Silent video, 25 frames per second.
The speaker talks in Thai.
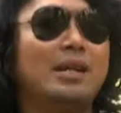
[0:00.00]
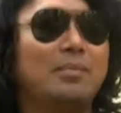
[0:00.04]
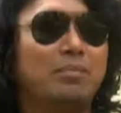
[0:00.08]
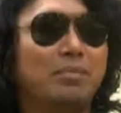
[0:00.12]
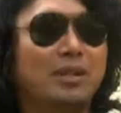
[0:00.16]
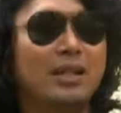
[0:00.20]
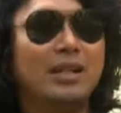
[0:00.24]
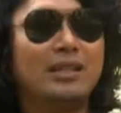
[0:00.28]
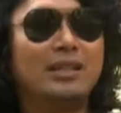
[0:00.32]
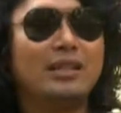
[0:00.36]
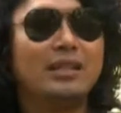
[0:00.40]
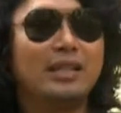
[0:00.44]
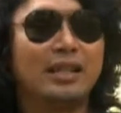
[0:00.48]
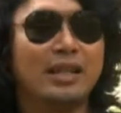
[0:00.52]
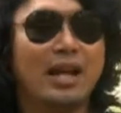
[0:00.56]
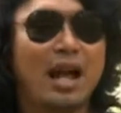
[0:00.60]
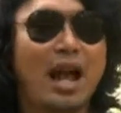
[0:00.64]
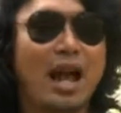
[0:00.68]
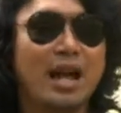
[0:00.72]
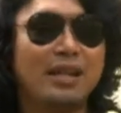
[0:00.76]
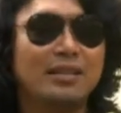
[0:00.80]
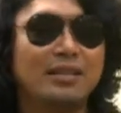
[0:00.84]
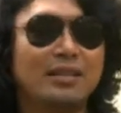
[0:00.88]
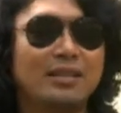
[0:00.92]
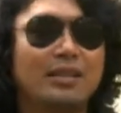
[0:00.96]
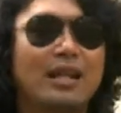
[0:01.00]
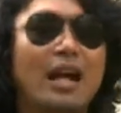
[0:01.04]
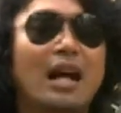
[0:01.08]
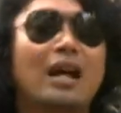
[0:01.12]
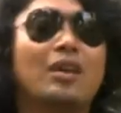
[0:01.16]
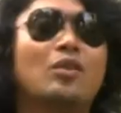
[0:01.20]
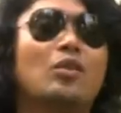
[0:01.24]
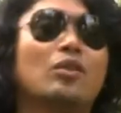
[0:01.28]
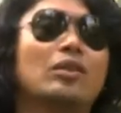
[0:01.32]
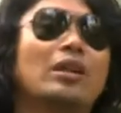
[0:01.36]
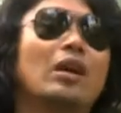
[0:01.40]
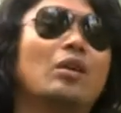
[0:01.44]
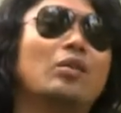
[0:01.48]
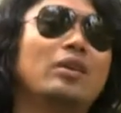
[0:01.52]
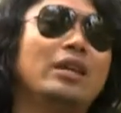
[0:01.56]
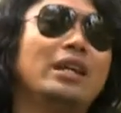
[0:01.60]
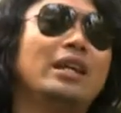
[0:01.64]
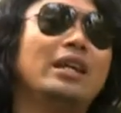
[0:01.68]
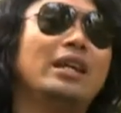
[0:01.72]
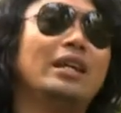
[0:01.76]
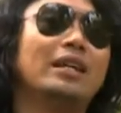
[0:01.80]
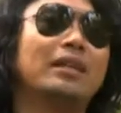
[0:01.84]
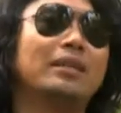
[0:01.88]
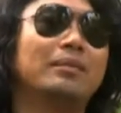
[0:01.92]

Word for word: เพื่อที่จะขายสินค้าของเราเอง